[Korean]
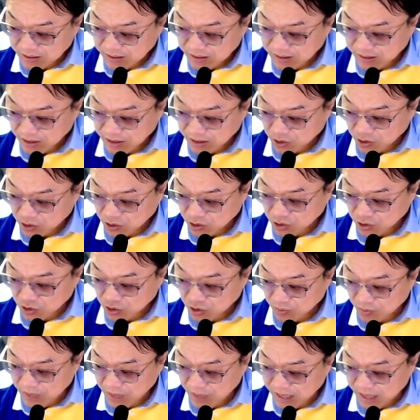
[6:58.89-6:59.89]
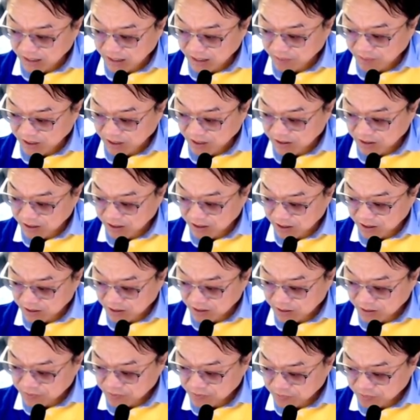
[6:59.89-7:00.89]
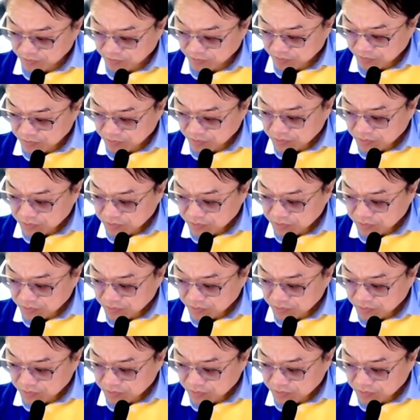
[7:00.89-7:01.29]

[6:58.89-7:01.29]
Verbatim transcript: 자 그러나 조정을 좀 많이 받은